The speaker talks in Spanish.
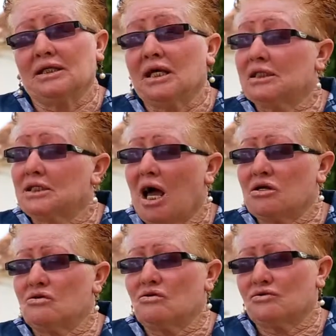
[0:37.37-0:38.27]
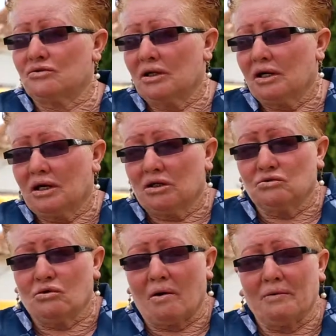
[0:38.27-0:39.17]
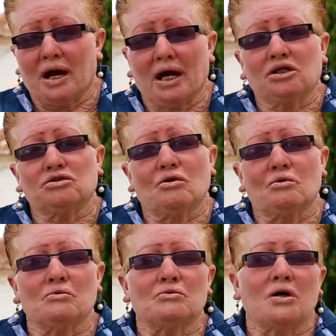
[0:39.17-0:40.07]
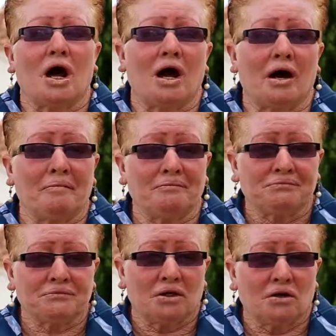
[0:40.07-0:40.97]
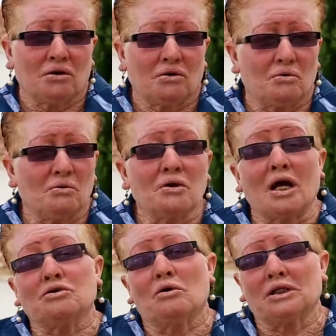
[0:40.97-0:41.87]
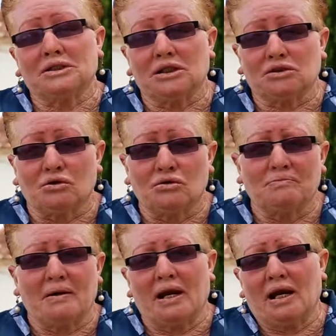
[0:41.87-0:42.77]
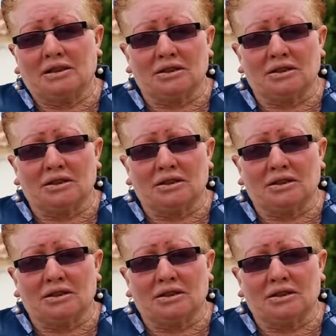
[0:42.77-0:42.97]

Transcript: 10 años yo había hecho una una solicitud para la